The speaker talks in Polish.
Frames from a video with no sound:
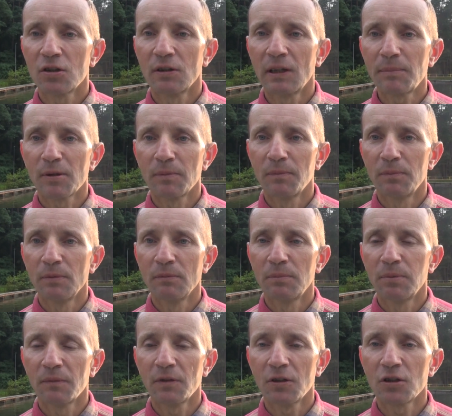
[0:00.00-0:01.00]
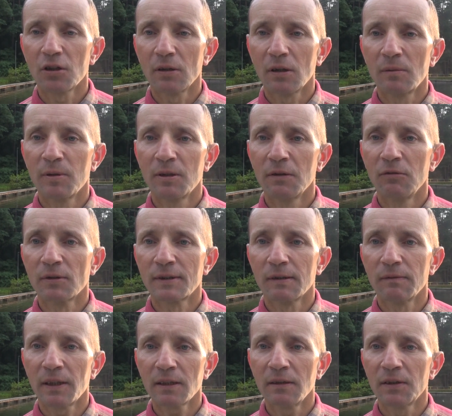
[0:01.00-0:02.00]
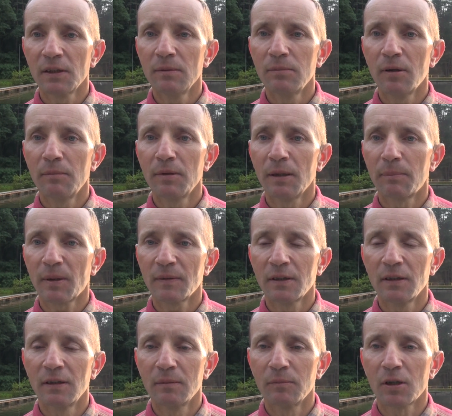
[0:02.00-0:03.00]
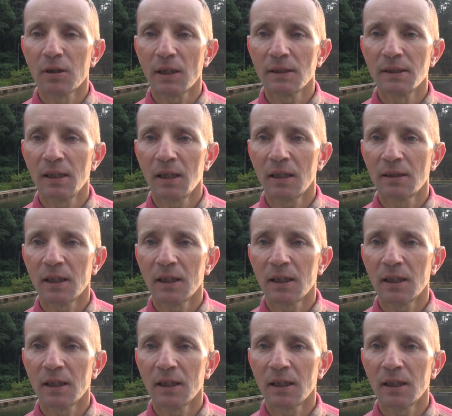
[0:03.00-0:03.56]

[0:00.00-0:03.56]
to najpierw powinno się odbyć głosowanie wtedy byłaby naprawdę demokracja,